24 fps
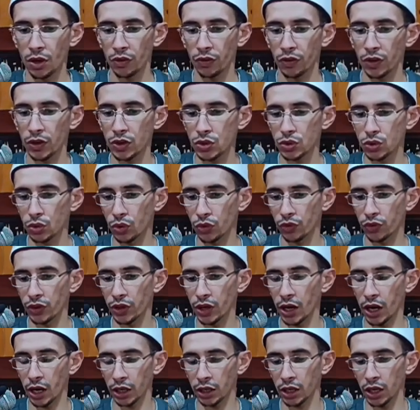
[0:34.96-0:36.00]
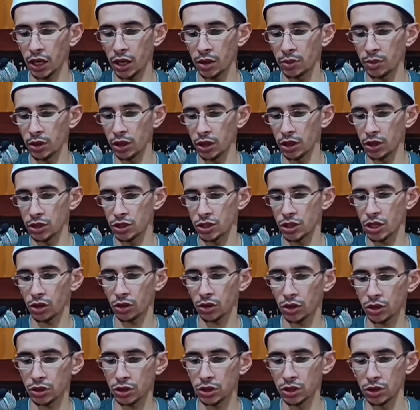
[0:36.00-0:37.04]
فصل في أحكام
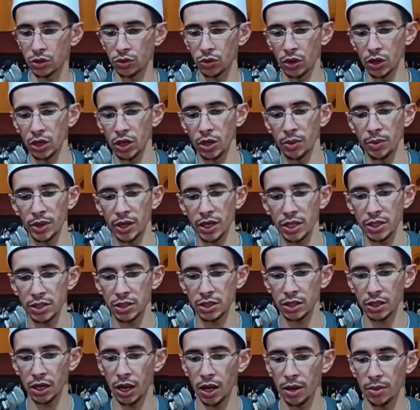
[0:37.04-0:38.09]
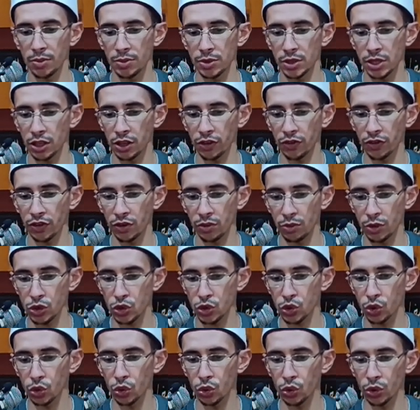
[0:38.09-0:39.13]
الإجارة وهي بكسر الهمزة في
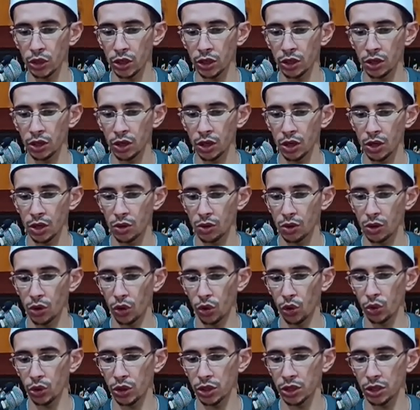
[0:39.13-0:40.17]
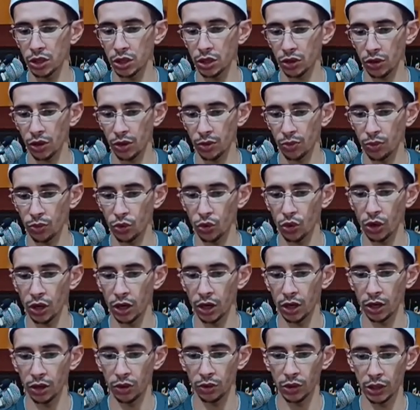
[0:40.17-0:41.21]
المشهور وحكي
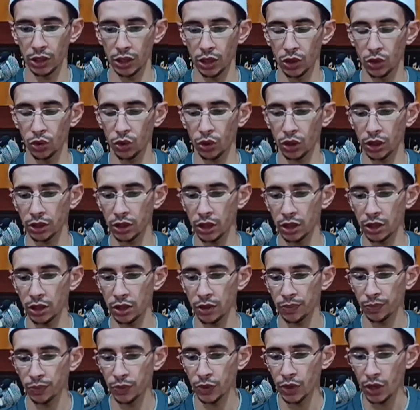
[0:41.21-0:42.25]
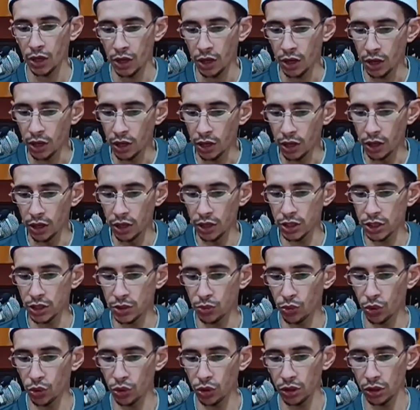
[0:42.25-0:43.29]
ضمها وهي لغة
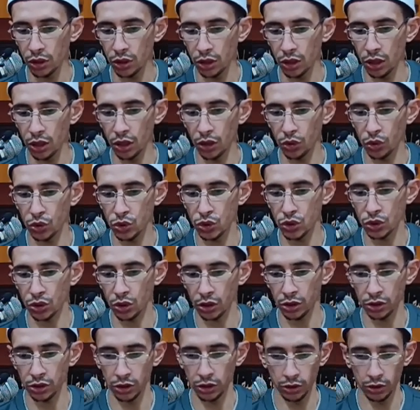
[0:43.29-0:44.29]
اسم للأجرة